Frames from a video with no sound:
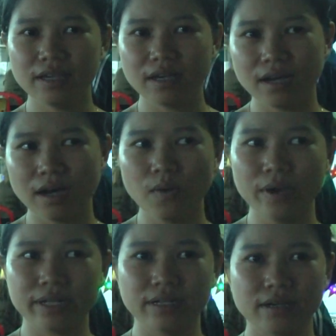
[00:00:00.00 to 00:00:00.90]
à, hầu
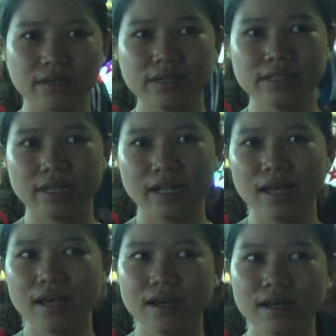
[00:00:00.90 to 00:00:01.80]
hết người dân
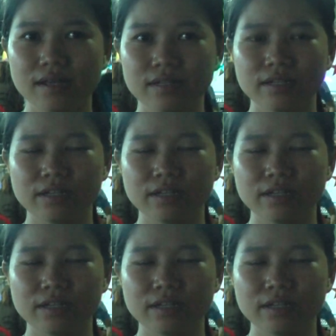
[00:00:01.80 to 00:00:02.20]
là